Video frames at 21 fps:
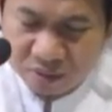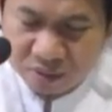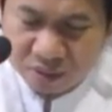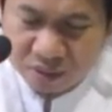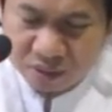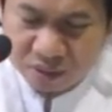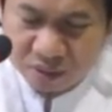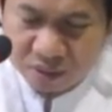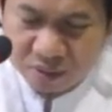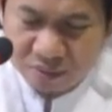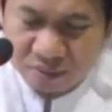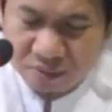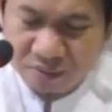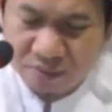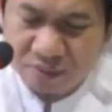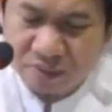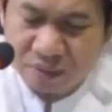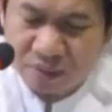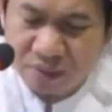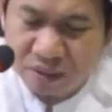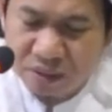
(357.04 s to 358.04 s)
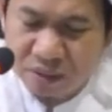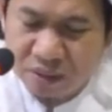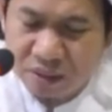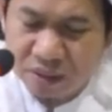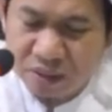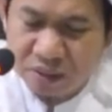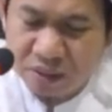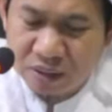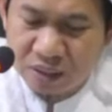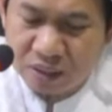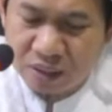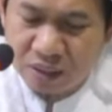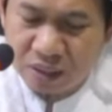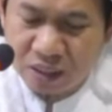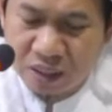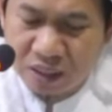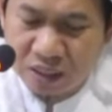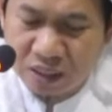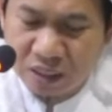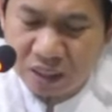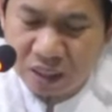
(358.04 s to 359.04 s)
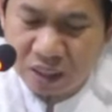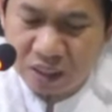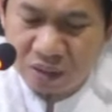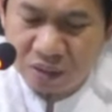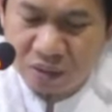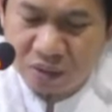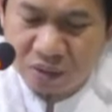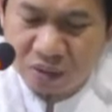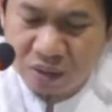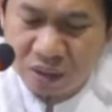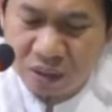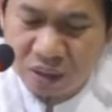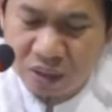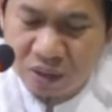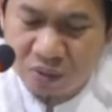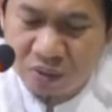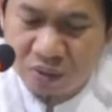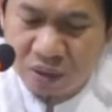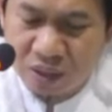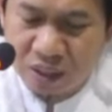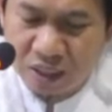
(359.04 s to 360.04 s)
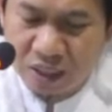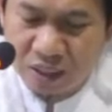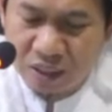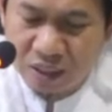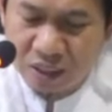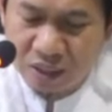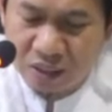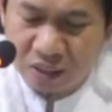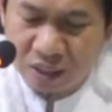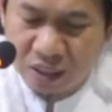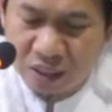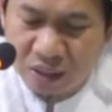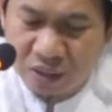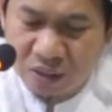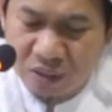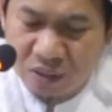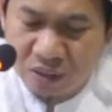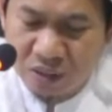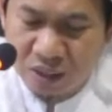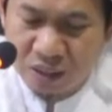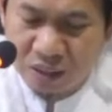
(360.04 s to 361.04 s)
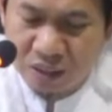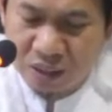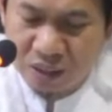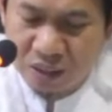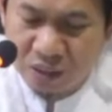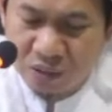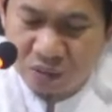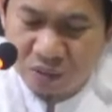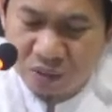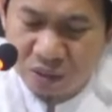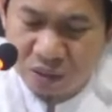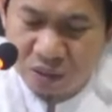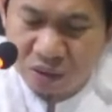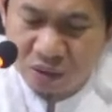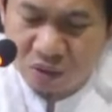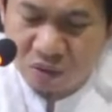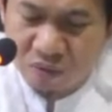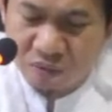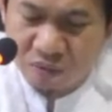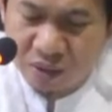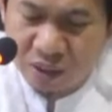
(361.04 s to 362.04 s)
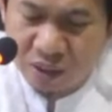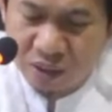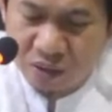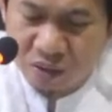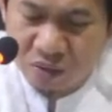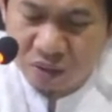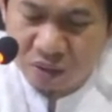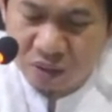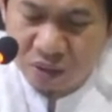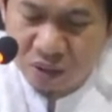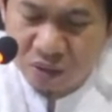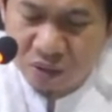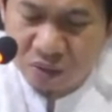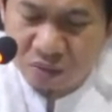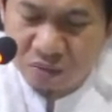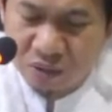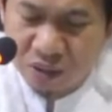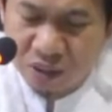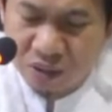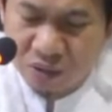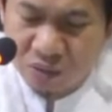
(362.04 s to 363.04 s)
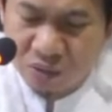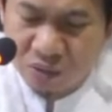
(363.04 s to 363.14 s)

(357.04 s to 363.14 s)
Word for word: Ya. Jadi dikatakan qala wa kana syekhun yajlisu idza rafa'a ra'sahu minas